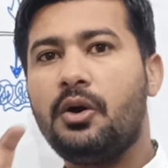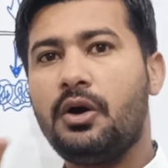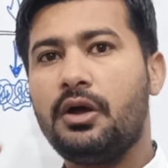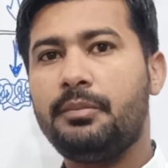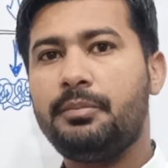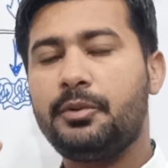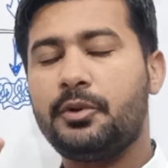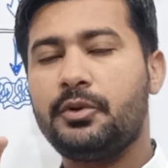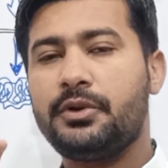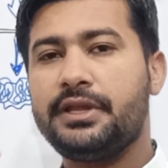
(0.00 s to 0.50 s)

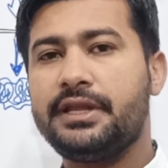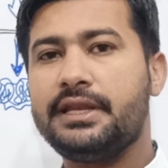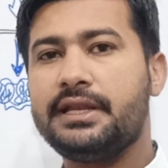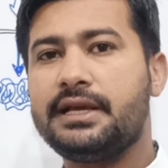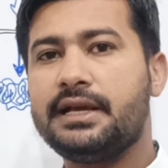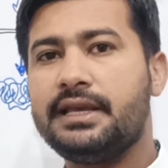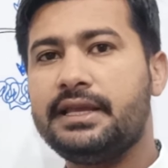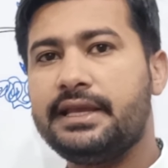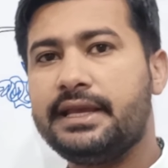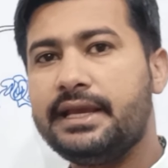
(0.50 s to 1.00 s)
और प्रोटीन
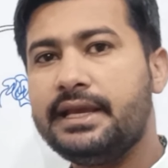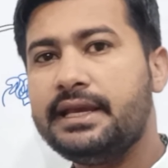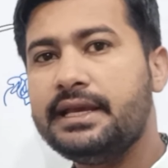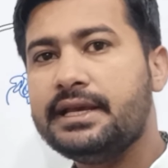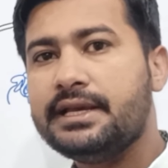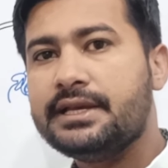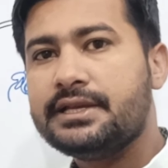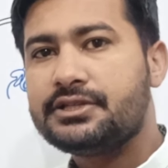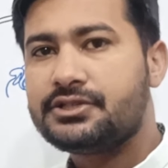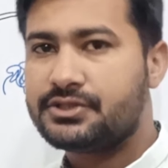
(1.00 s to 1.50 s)
का ये
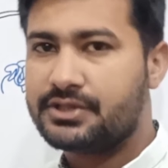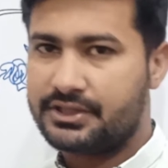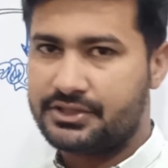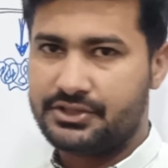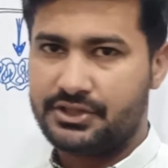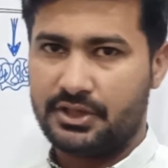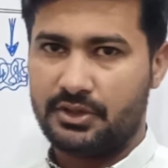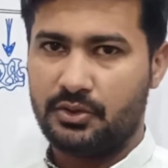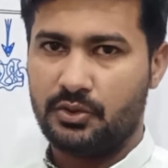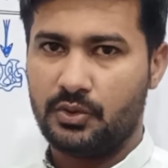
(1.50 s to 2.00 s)

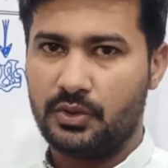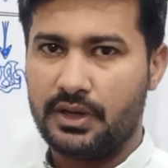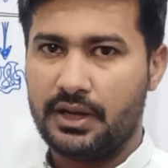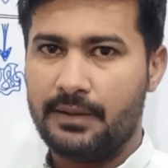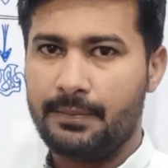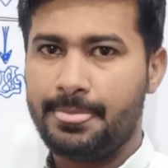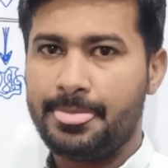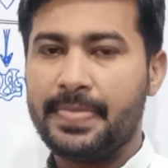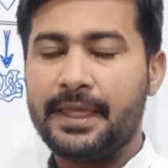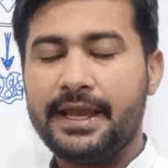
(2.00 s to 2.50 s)
स्ट्रक्चर
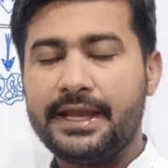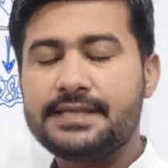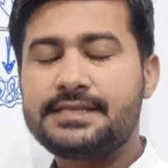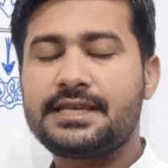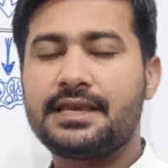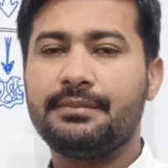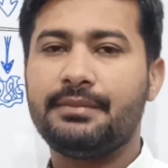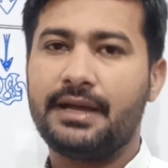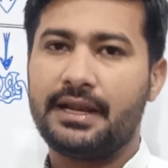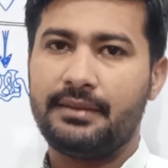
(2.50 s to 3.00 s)
होगा
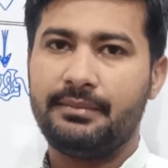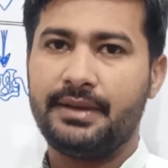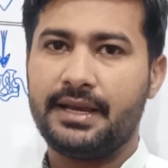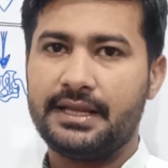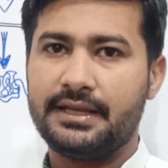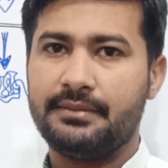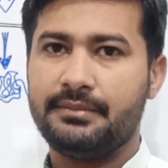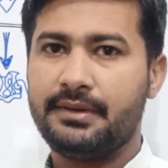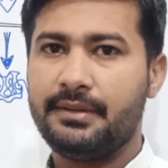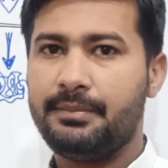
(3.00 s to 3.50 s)
इसके बारे में
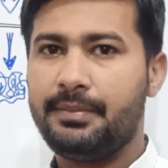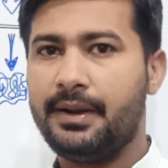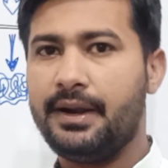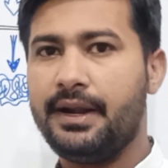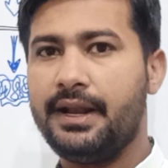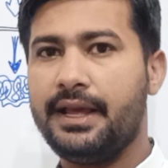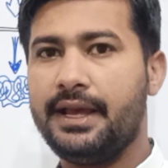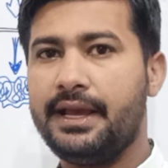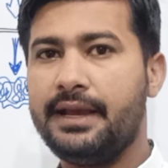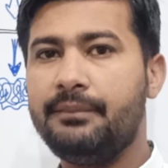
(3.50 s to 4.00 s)
आज हमने
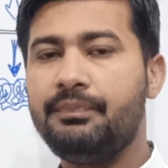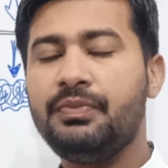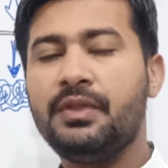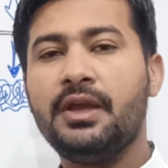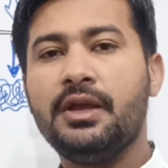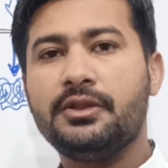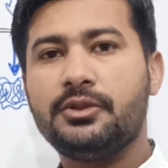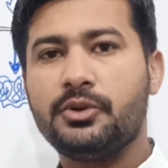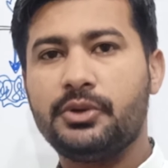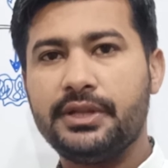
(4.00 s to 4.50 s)
पढ़ना है
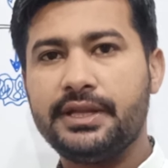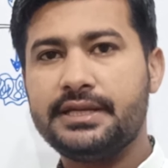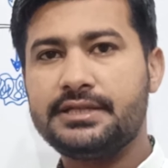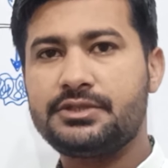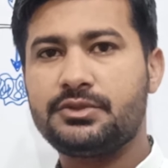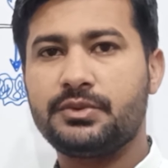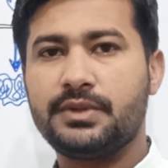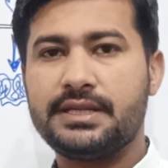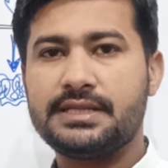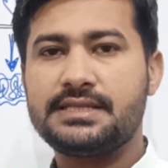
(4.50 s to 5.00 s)
तो डियर
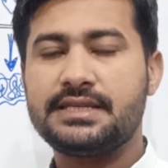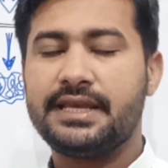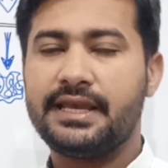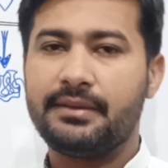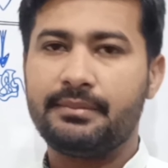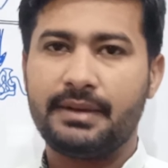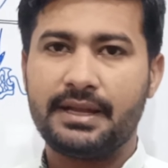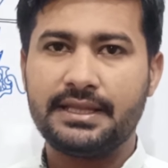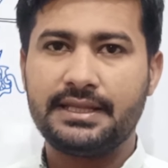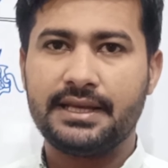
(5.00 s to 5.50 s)
स्टूडेंट्स
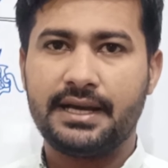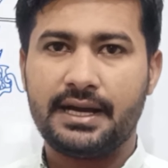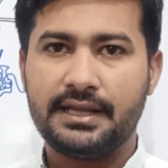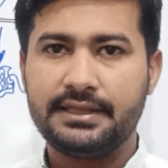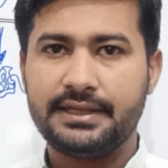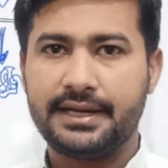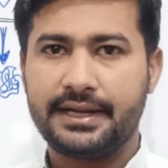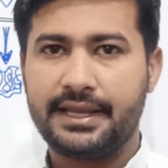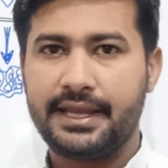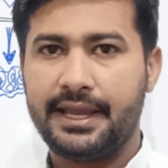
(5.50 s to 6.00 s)
एक बात
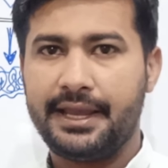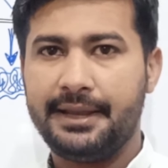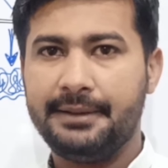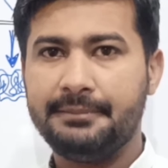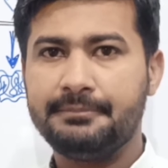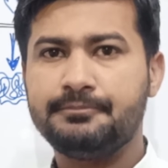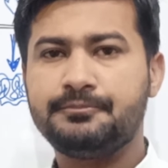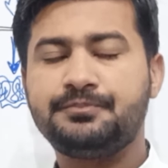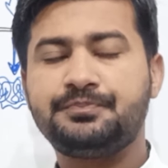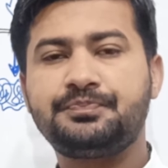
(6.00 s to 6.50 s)
याद रखें
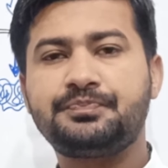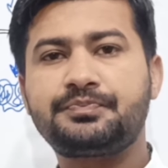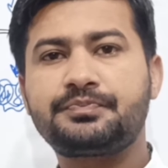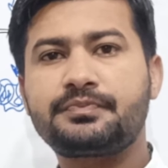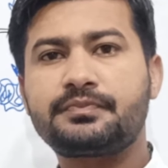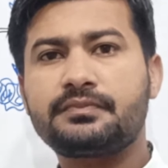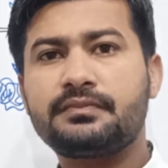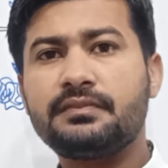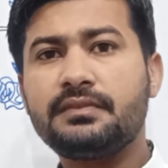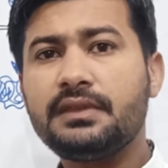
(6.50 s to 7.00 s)

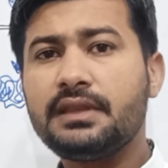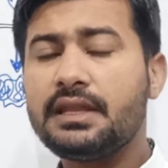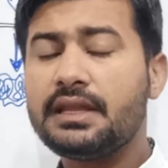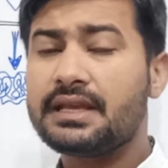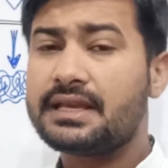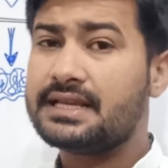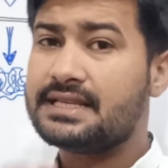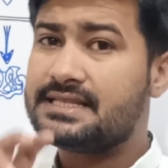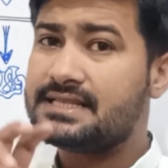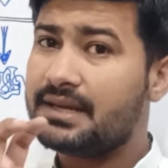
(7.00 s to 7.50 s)

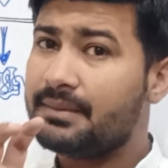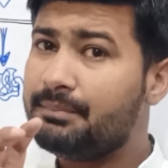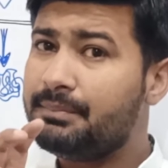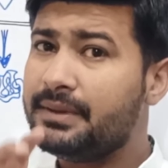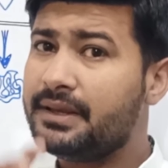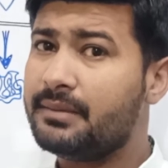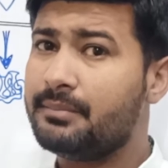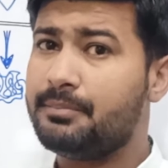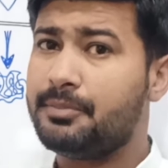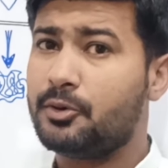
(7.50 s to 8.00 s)
कि जब
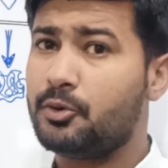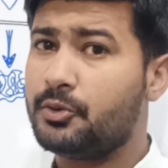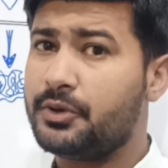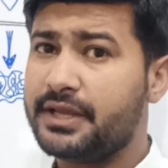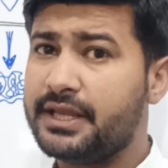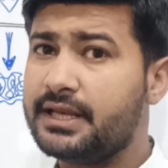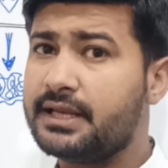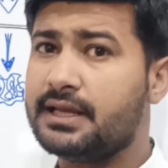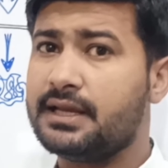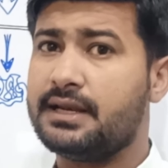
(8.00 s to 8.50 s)
भी हम
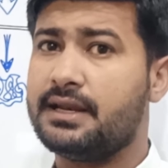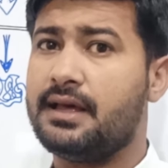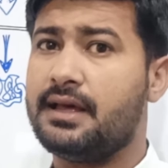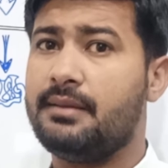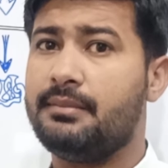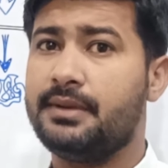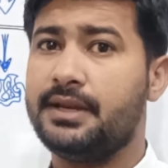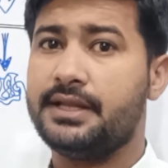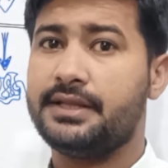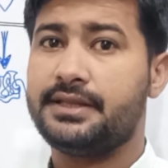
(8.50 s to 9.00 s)
प्रोटीन का
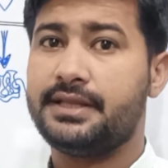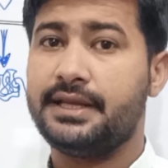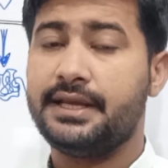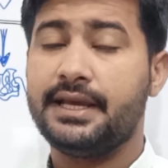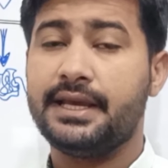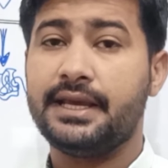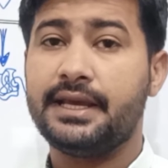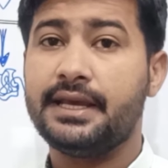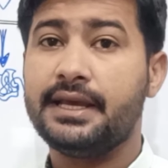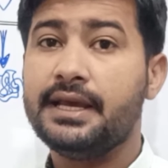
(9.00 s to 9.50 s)
नाम लेते
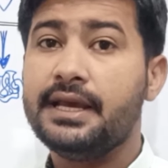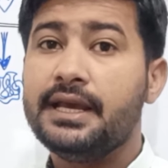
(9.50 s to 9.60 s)
हैं